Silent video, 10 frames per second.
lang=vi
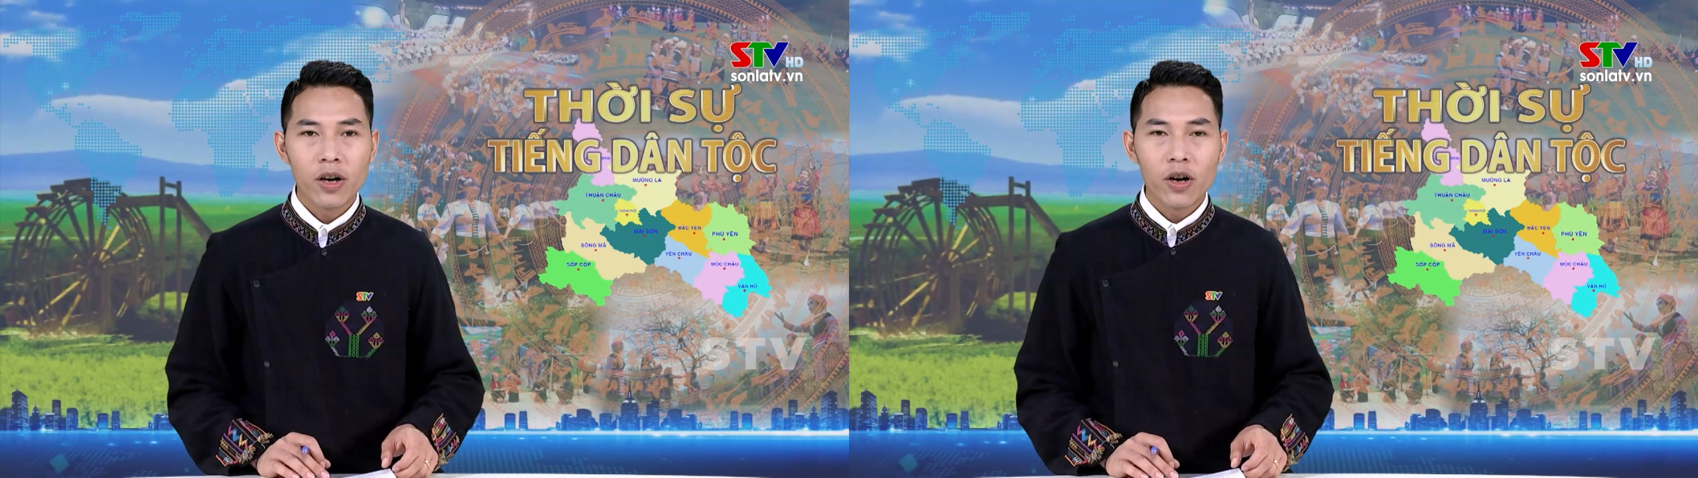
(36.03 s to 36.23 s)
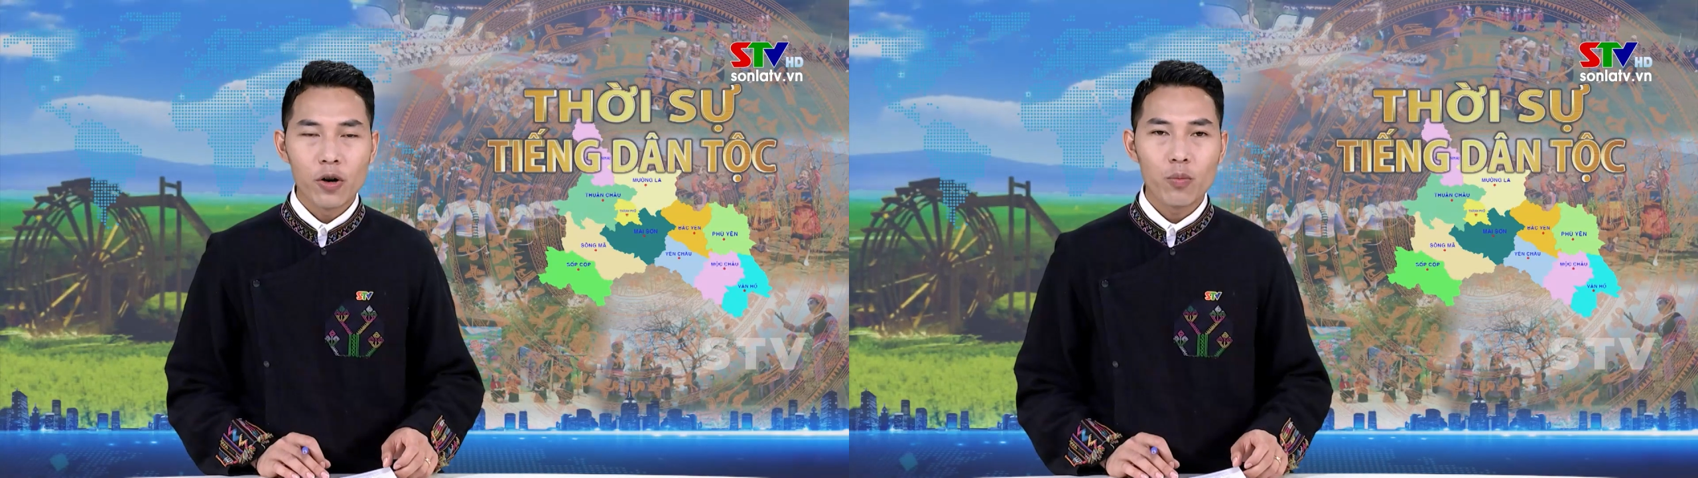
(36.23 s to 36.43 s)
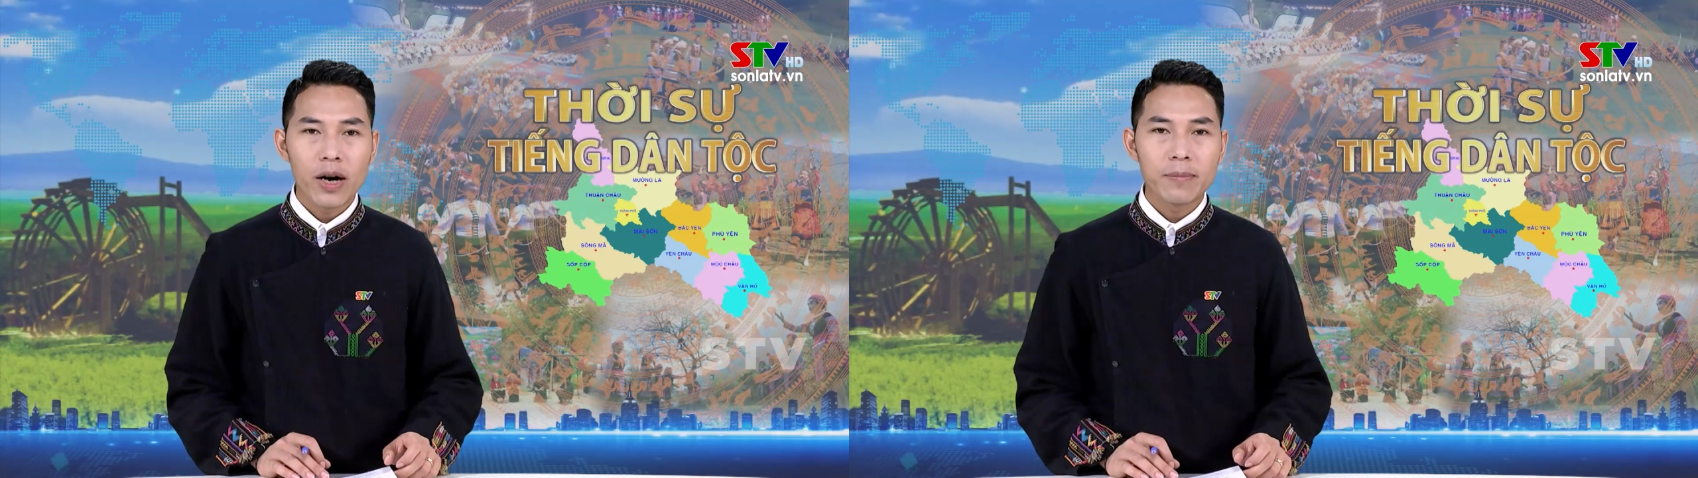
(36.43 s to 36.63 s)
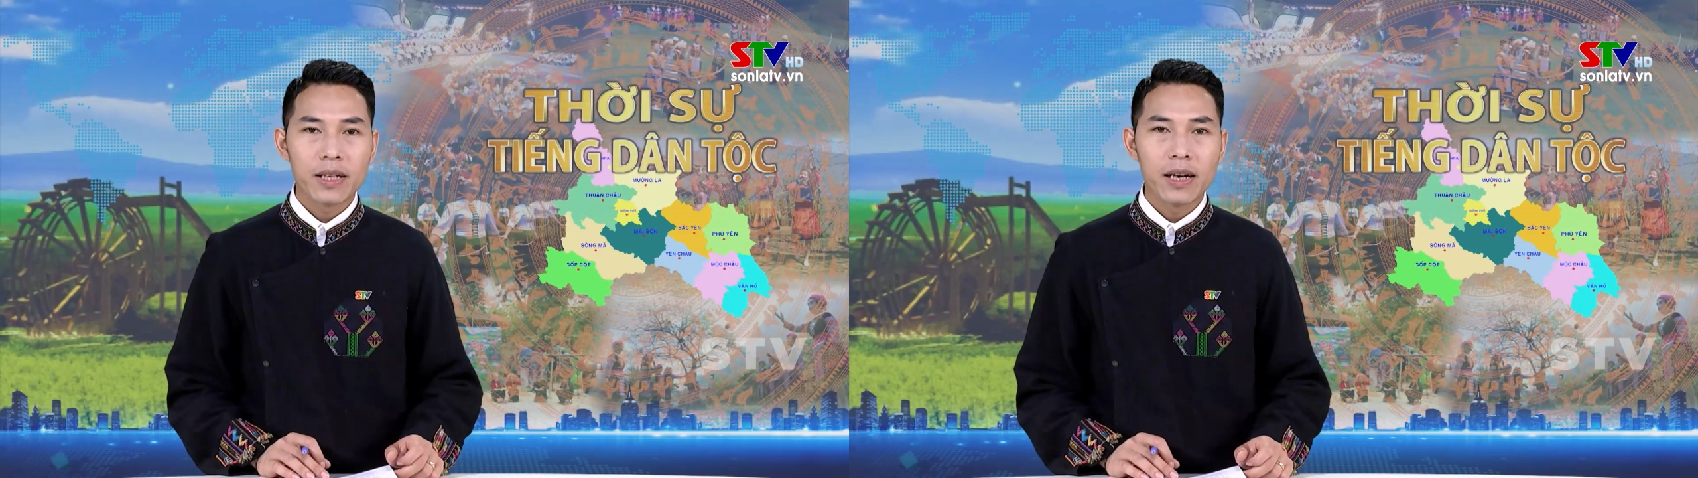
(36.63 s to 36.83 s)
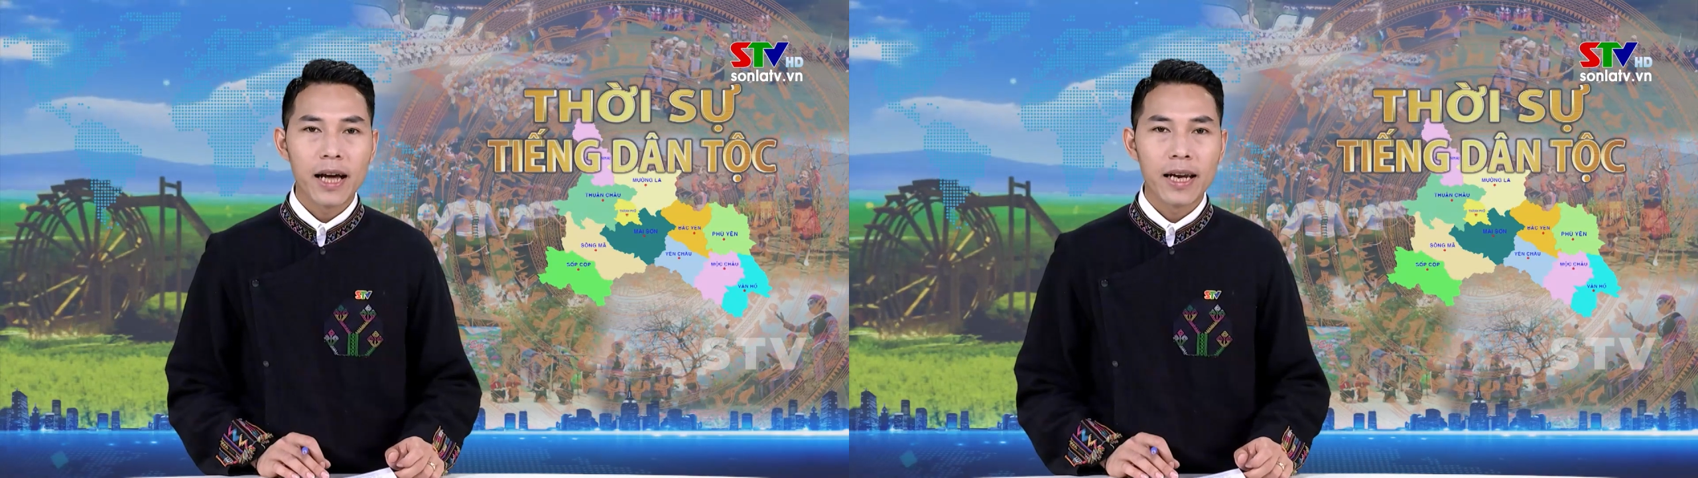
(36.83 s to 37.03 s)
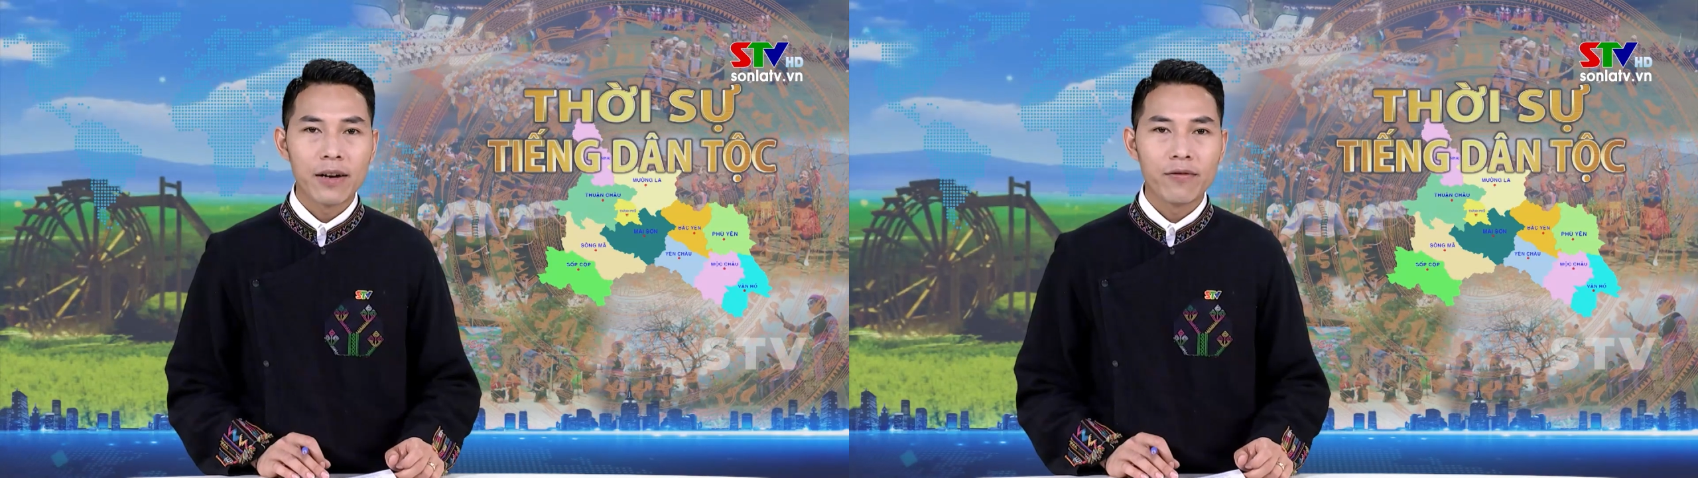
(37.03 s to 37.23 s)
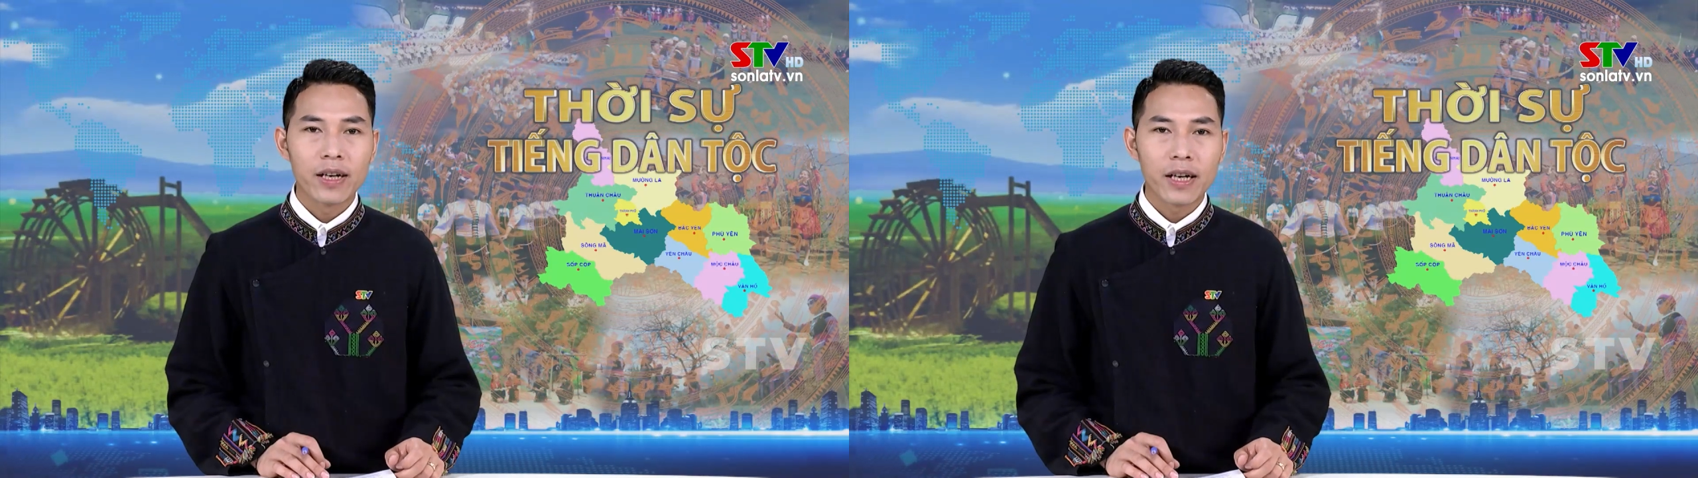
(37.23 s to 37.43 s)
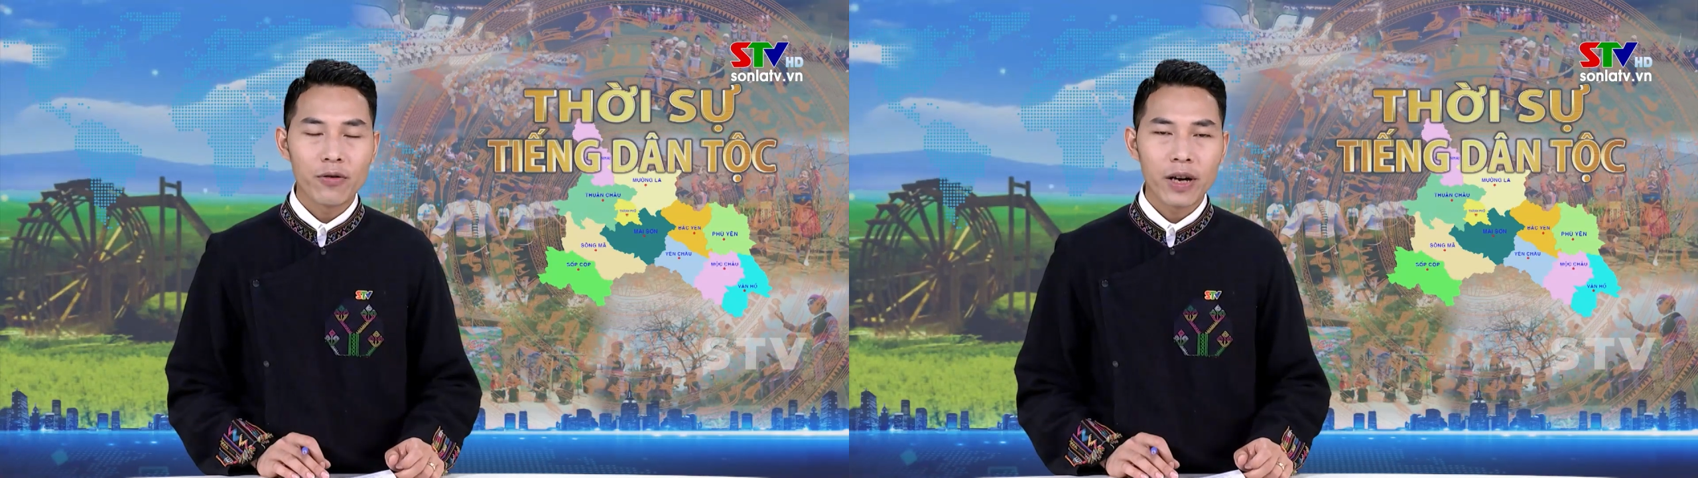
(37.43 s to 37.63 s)
hôm qua sở lại nạ
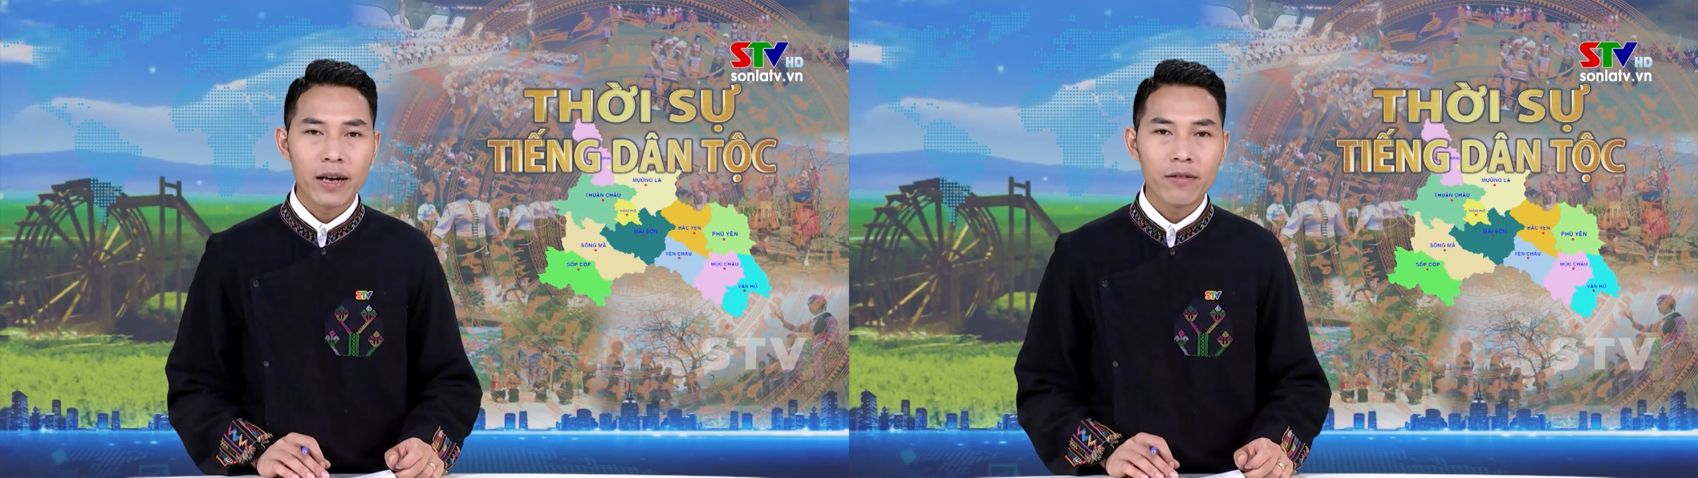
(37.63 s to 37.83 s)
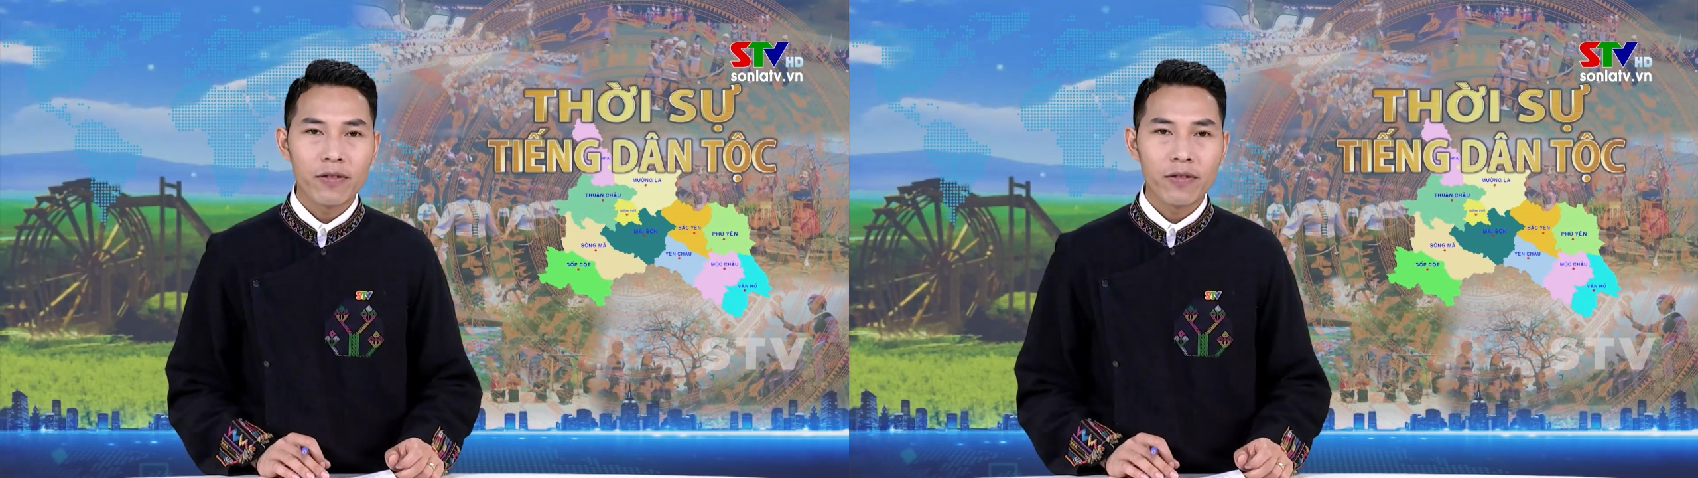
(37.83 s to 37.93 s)
việc cốc kén